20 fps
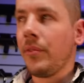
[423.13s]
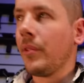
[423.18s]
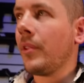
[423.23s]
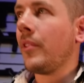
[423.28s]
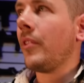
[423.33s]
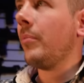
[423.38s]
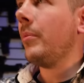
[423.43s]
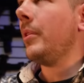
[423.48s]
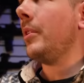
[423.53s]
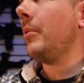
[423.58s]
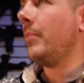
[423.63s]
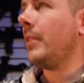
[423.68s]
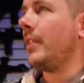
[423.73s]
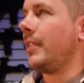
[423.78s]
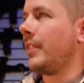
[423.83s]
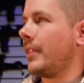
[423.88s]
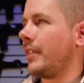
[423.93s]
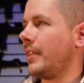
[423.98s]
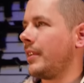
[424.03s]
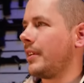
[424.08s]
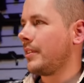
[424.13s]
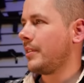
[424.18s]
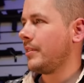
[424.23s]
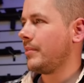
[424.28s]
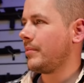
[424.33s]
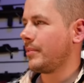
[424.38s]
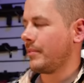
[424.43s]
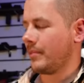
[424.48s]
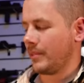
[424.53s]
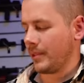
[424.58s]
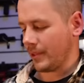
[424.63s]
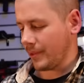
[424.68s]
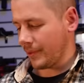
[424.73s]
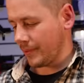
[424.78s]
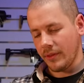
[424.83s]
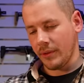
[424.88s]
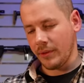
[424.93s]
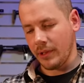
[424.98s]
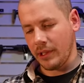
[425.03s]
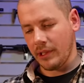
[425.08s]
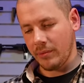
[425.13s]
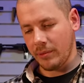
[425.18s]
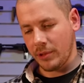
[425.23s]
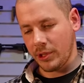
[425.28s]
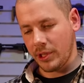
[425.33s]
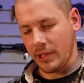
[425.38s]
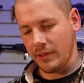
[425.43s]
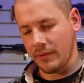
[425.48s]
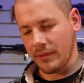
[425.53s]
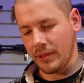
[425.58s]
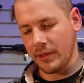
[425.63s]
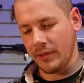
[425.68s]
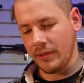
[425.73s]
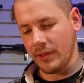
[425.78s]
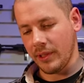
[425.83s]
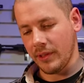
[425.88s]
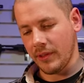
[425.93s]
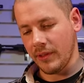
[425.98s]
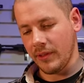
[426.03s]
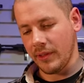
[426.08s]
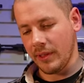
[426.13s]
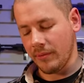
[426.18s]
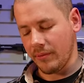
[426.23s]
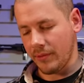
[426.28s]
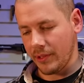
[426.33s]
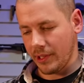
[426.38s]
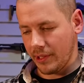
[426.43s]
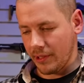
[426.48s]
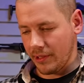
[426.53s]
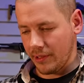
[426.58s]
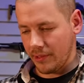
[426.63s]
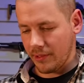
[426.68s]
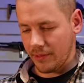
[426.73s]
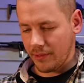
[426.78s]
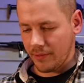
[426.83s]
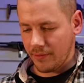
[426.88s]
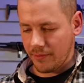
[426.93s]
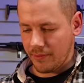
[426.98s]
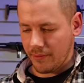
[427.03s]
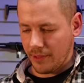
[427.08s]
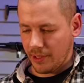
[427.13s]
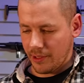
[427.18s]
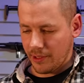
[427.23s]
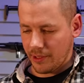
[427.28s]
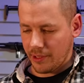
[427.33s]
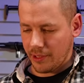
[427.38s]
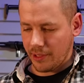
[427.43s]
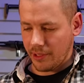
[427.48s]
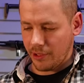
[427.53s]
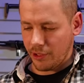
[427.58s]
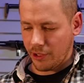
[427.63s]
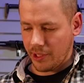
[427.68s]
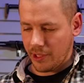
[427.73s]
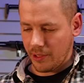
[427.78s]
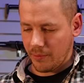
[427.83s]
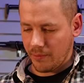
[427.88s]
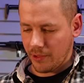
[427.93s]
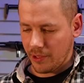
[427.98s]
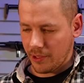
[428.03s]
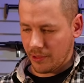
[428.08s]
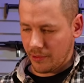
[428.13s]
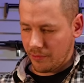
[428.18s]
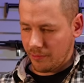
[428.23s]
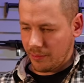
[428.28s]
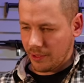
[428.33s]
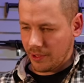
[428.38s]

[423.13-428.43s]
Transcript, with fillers: 14 mm Negativgewinde. So, erstmal stecken wir das wieder zusammen, weil wenn da kein Schalldämpfer drauf